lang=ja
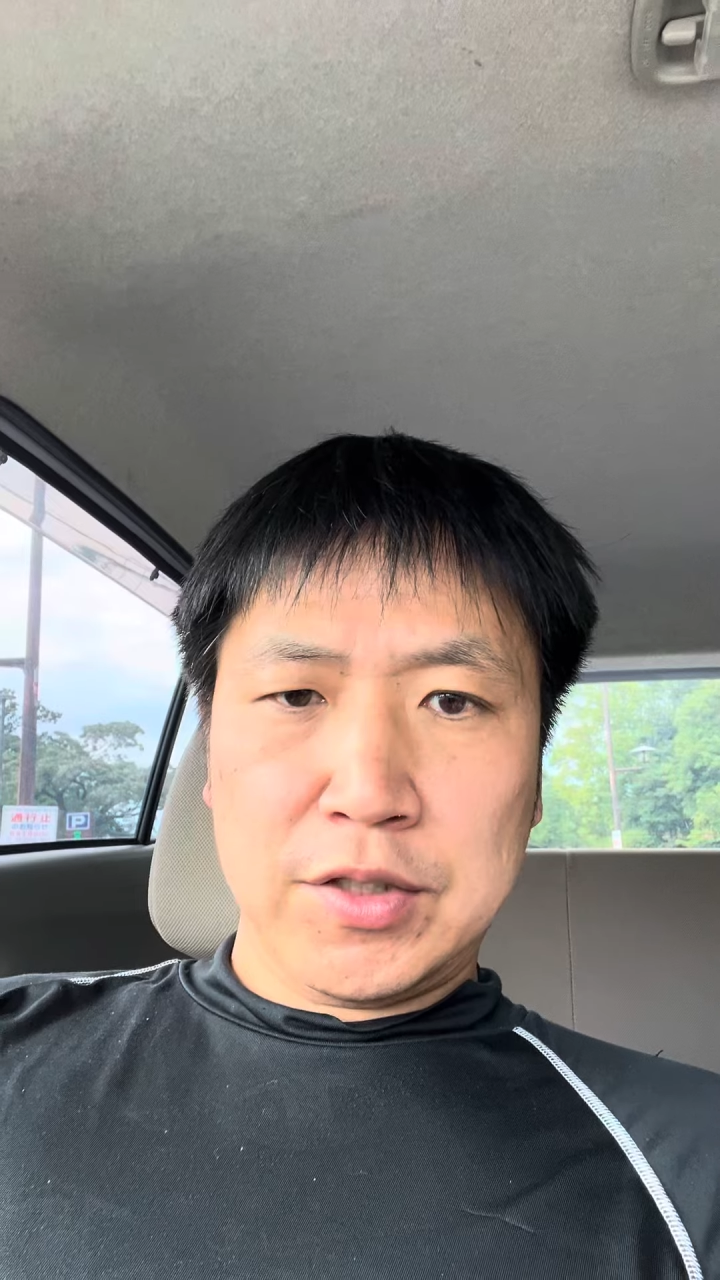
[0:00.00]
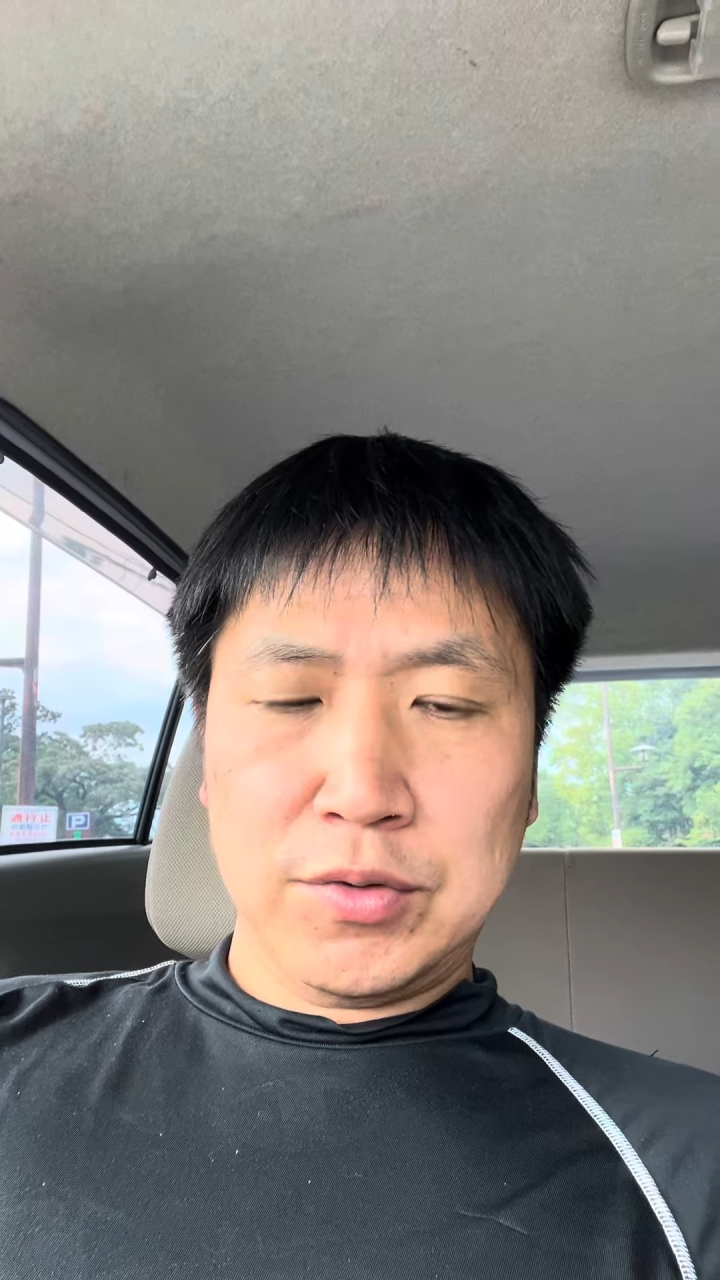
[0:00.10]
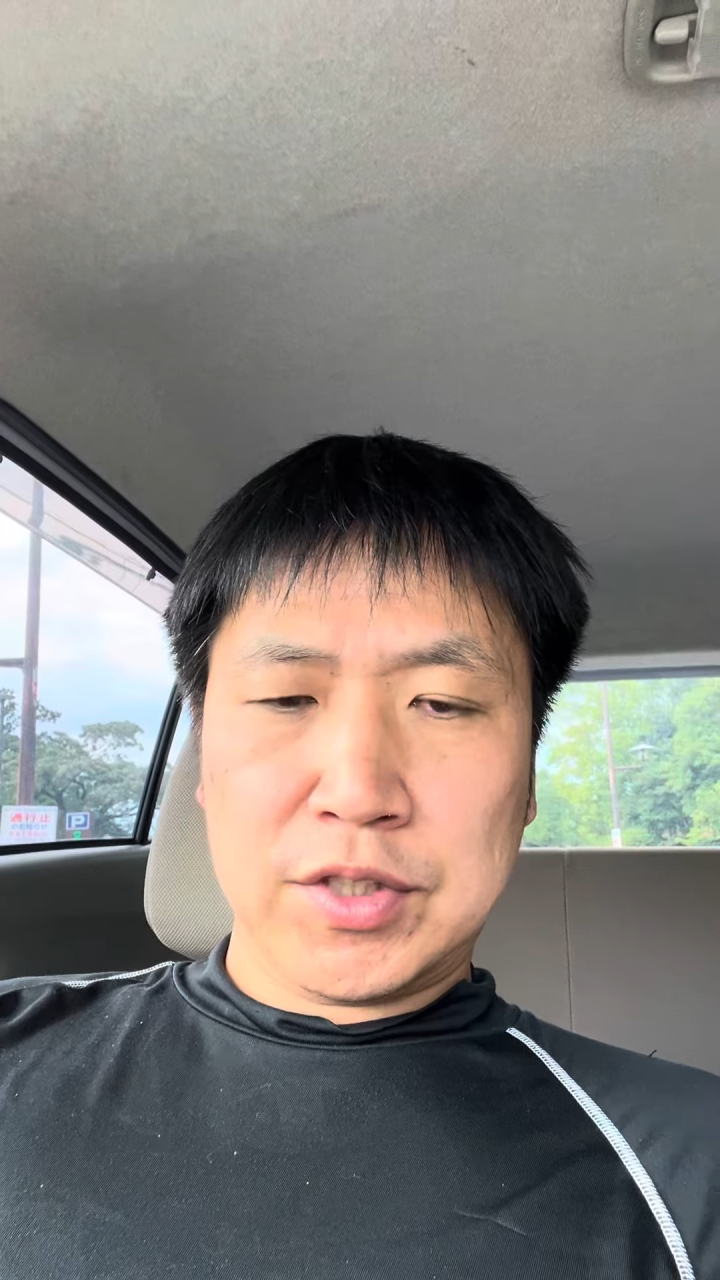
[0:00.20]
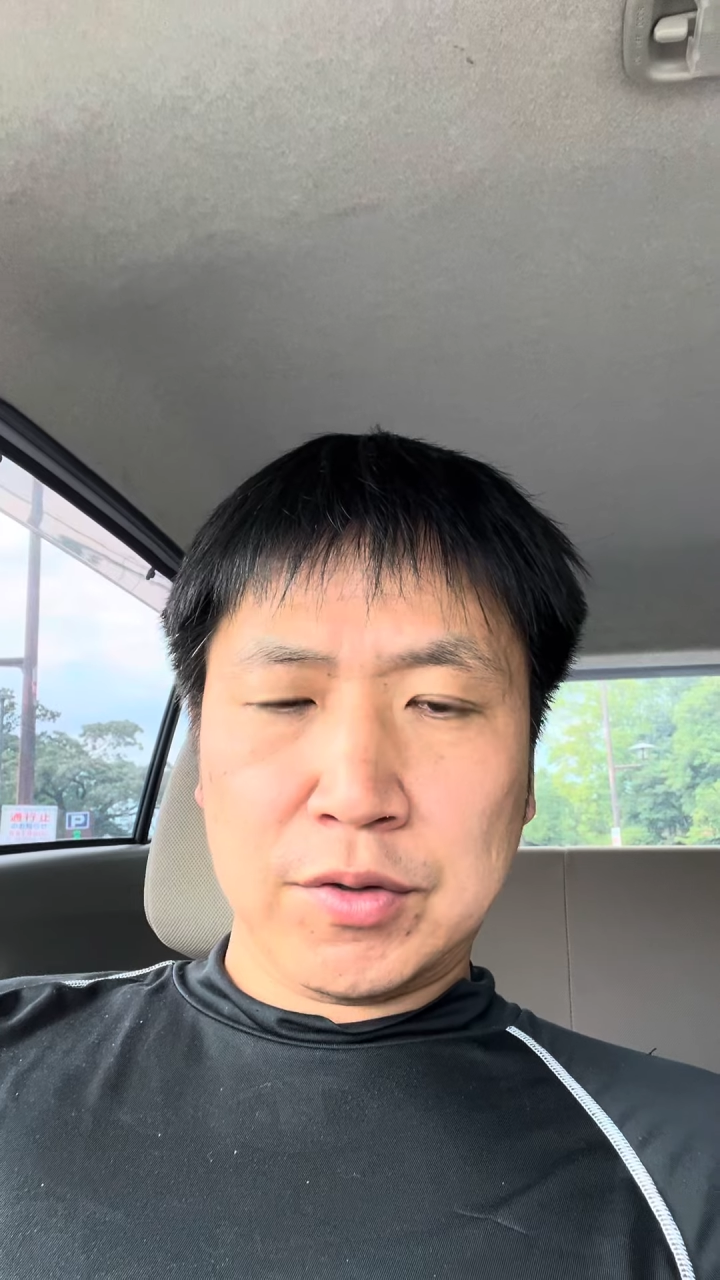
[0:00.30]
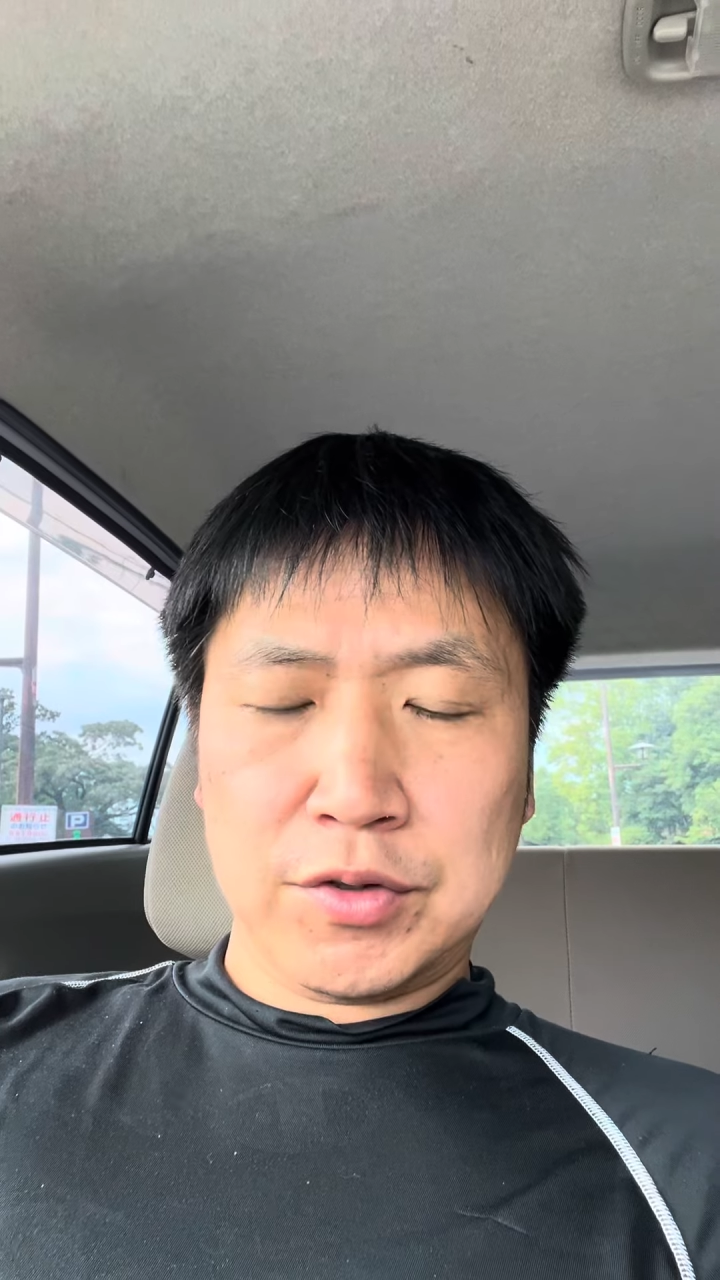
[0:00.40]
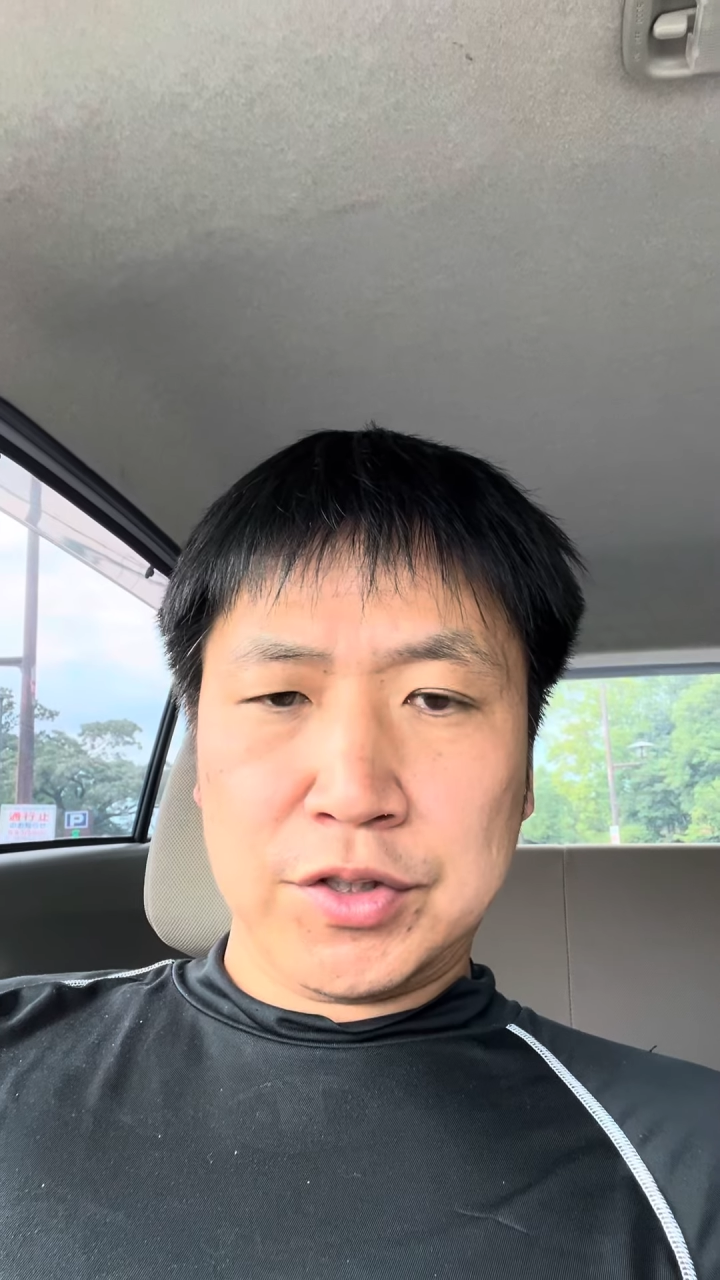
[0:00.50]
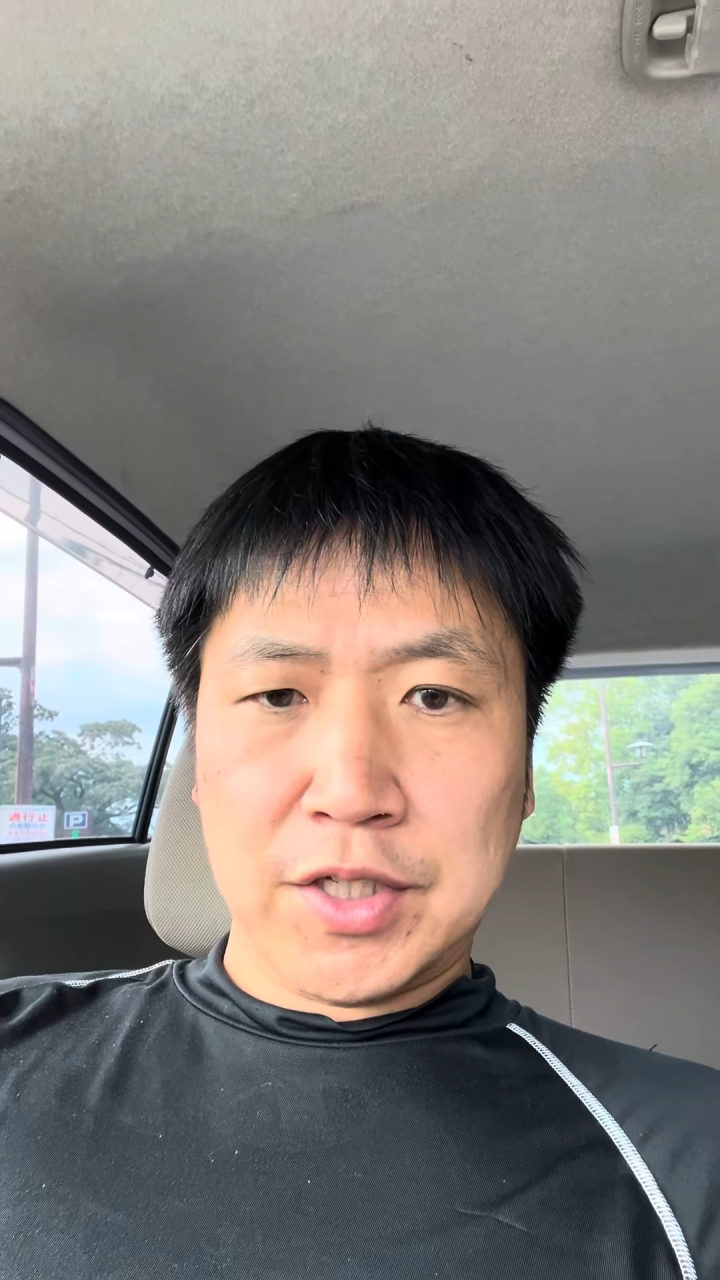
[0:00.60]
執着し